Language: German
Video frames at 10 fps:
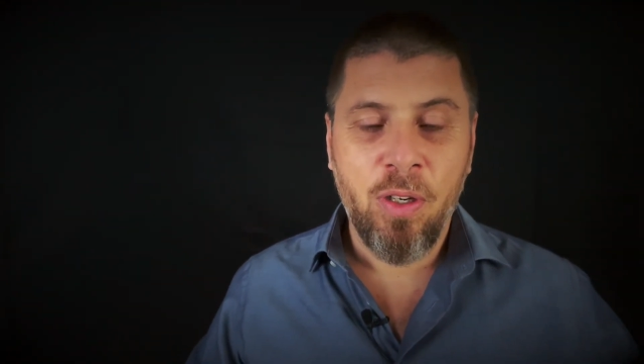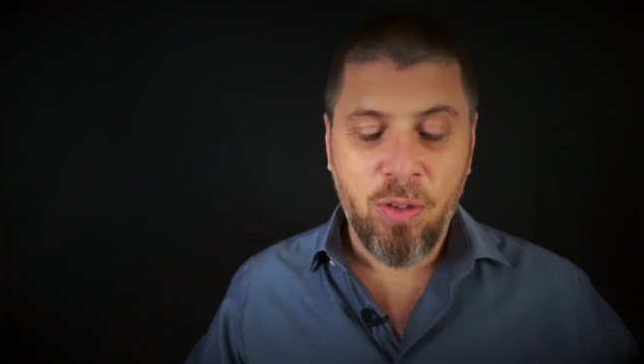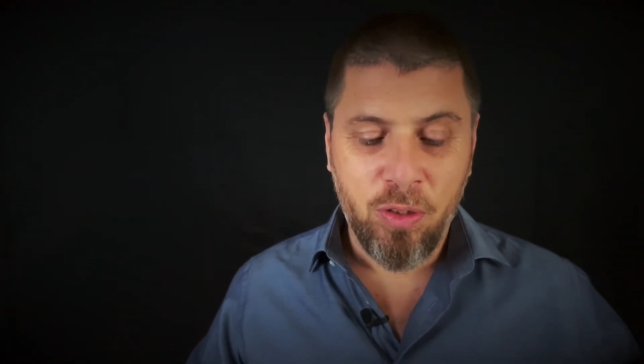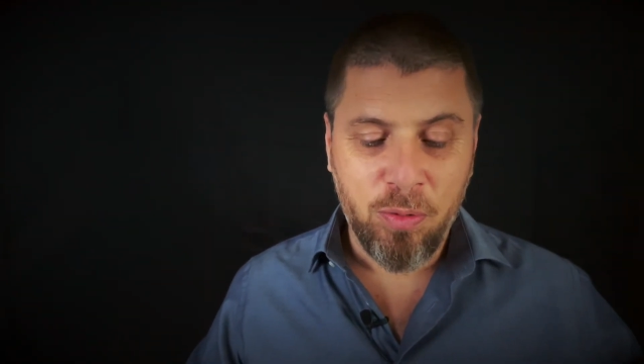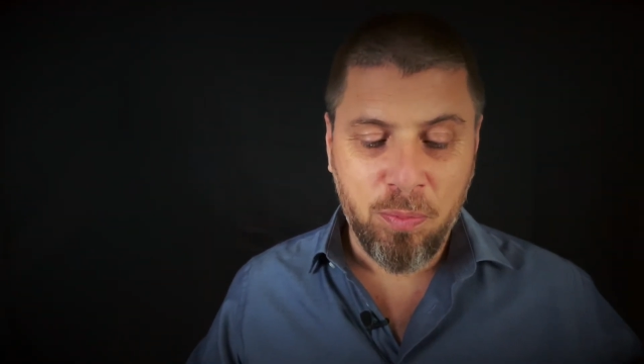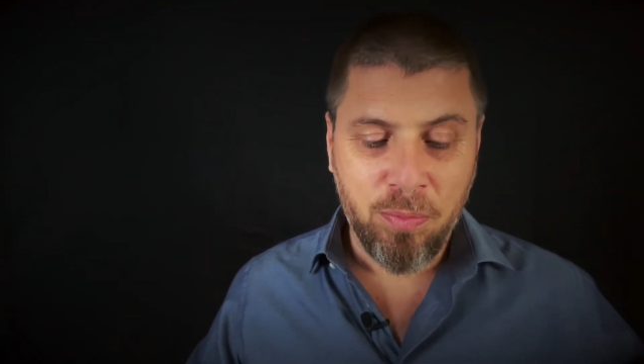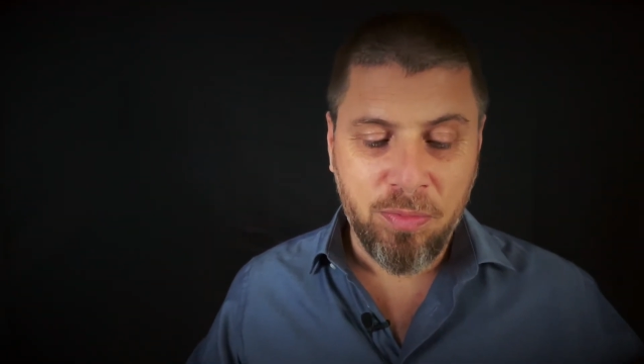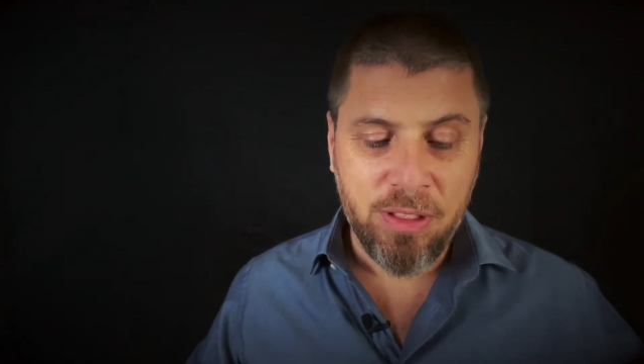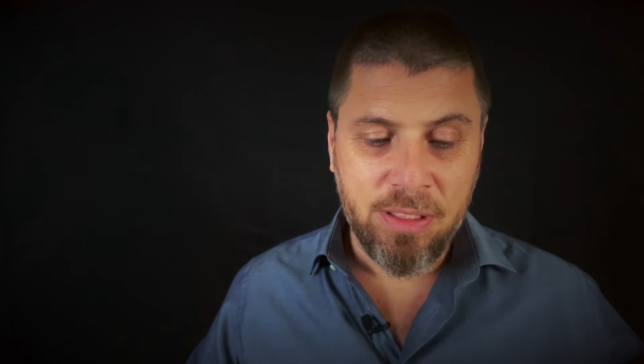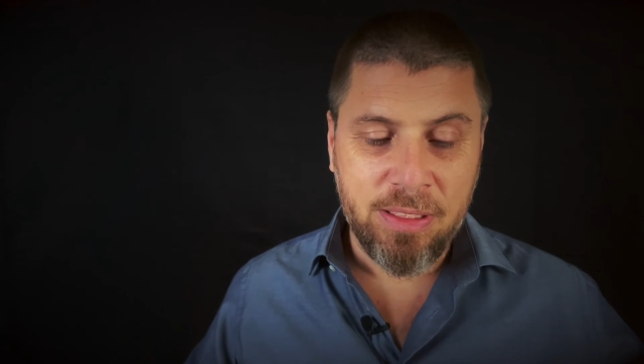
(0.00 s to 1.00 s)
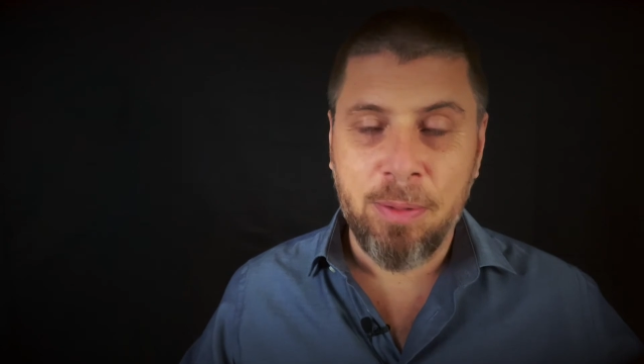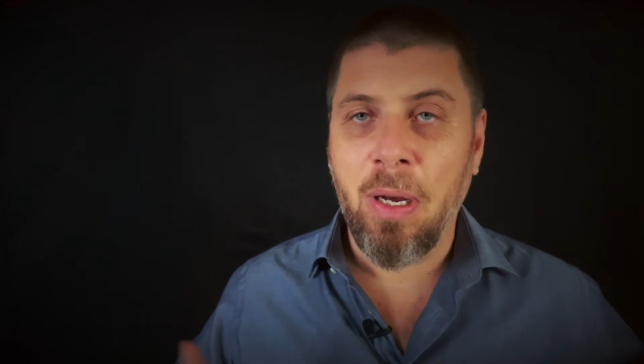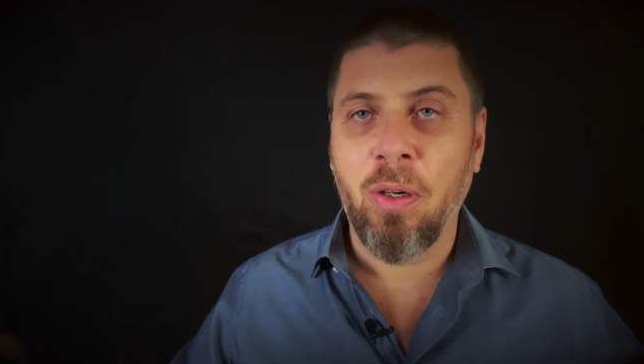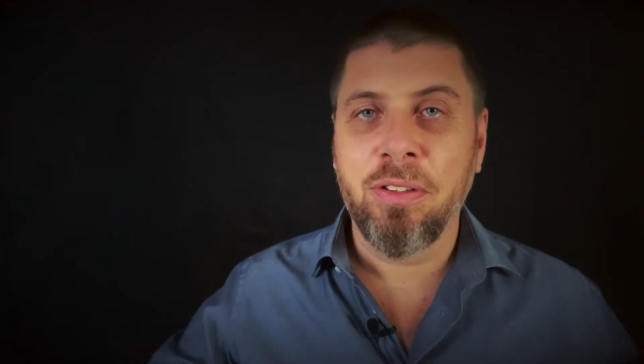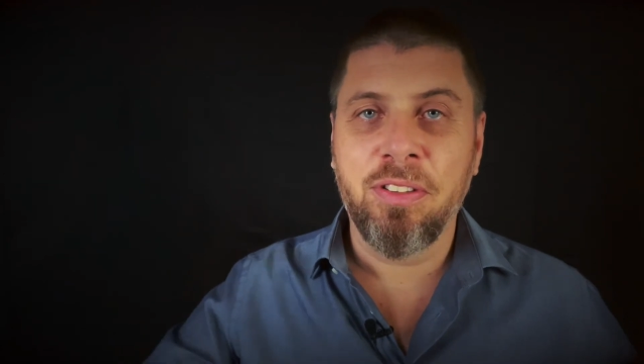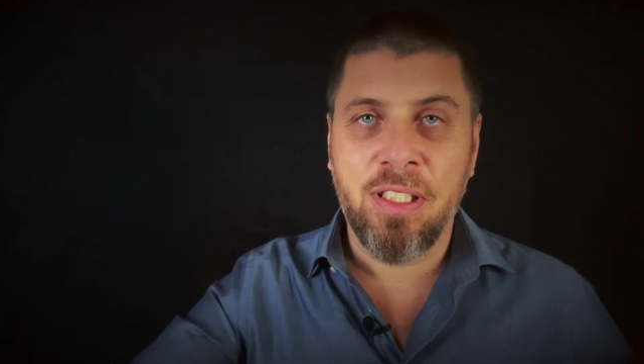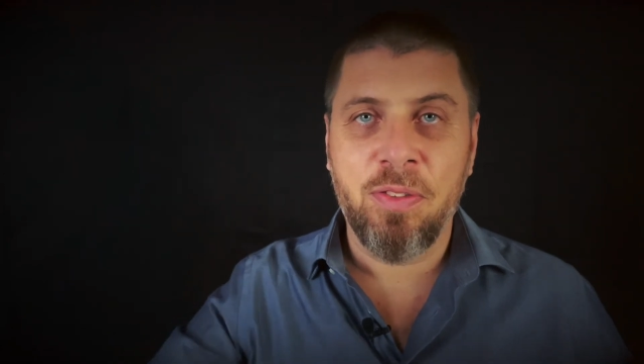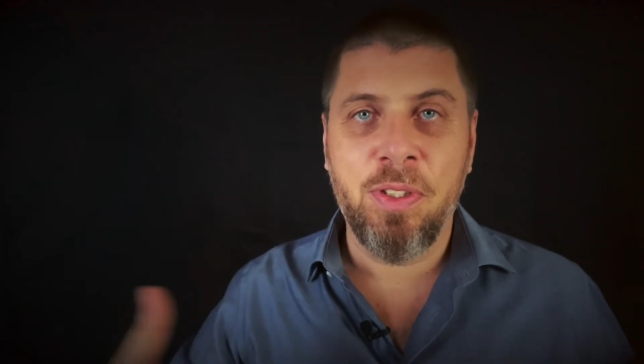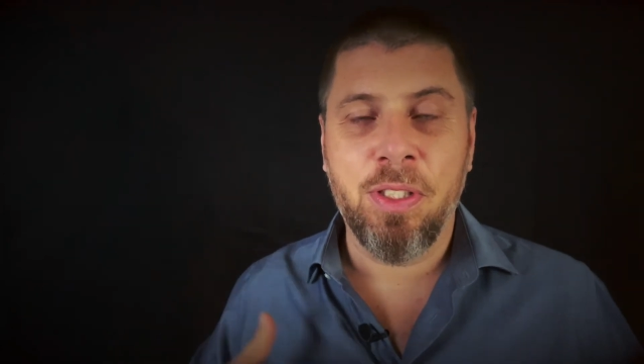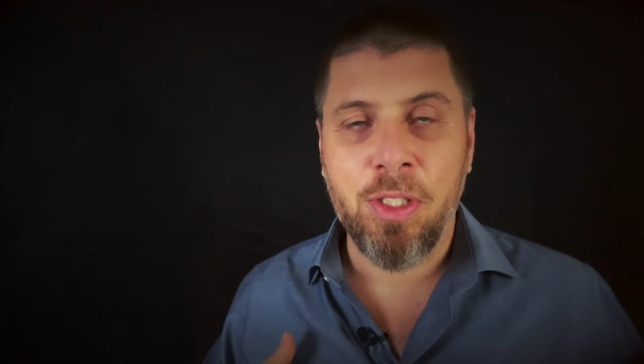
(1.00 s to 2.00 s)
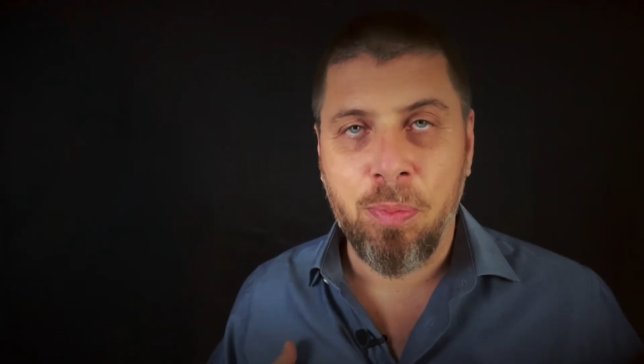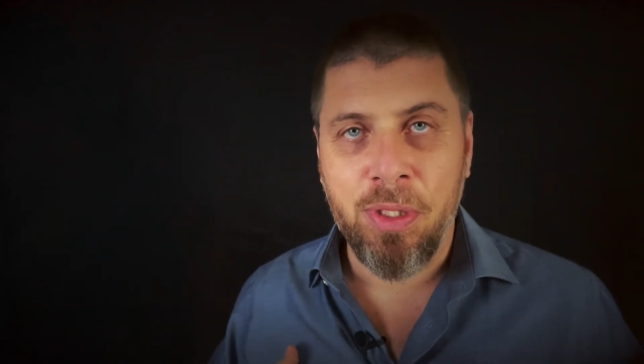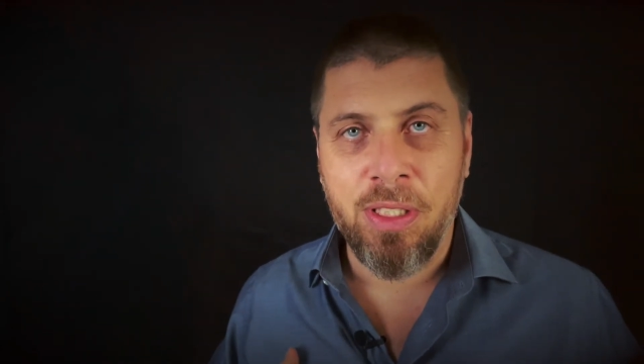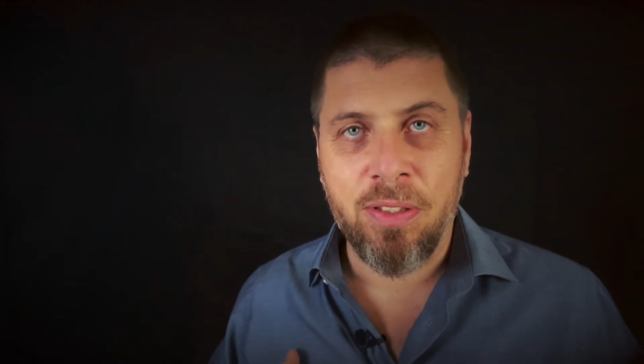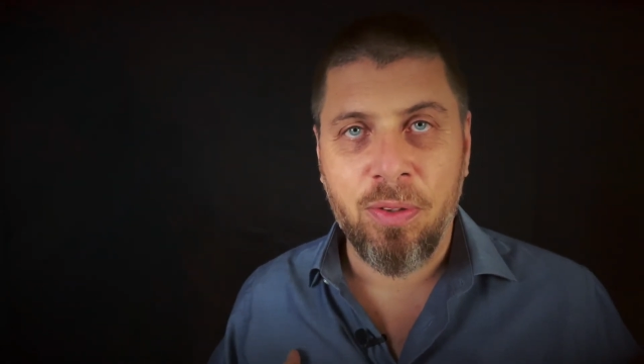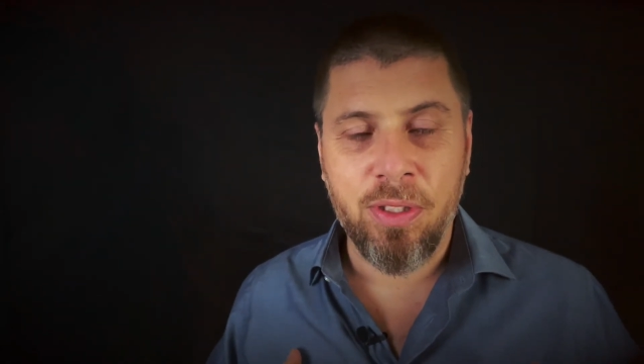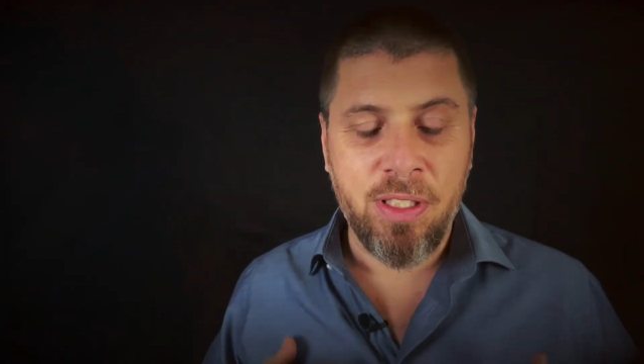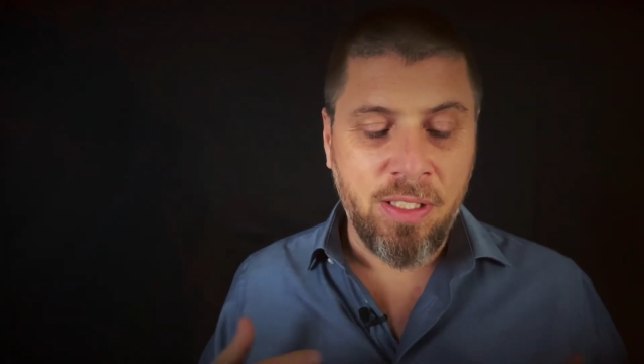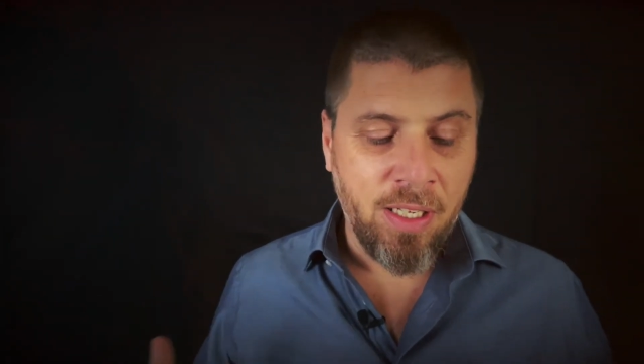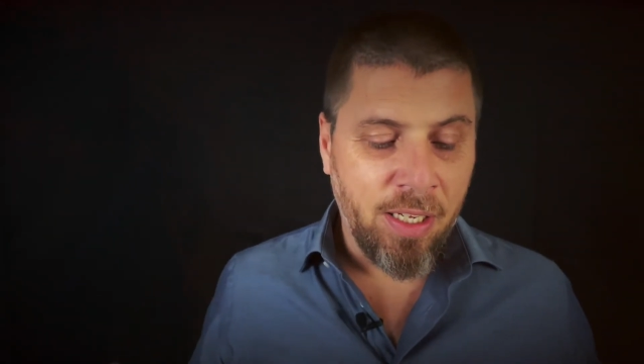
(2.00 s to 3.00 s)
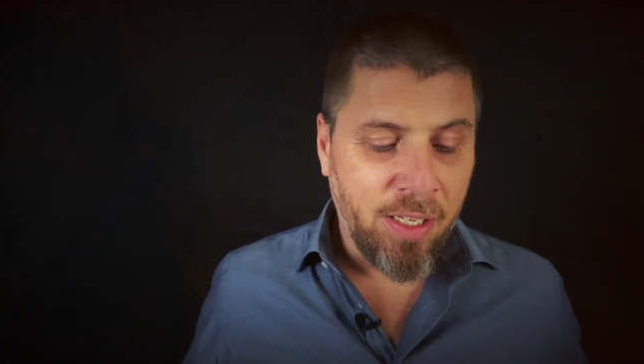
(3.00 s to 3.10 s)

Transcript: um äh, im Außen das wiedergespiegelt zu kriegen